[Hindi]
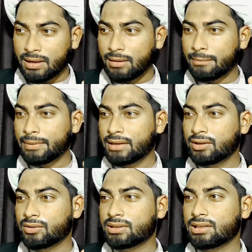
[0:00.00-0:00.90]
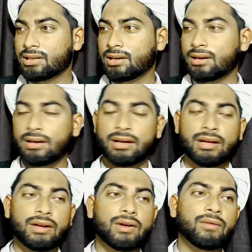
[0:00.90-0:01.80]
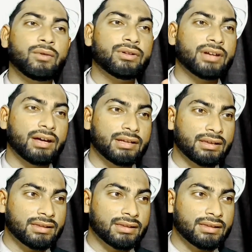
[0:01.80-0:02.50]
पैदा होती हैं वो सारी के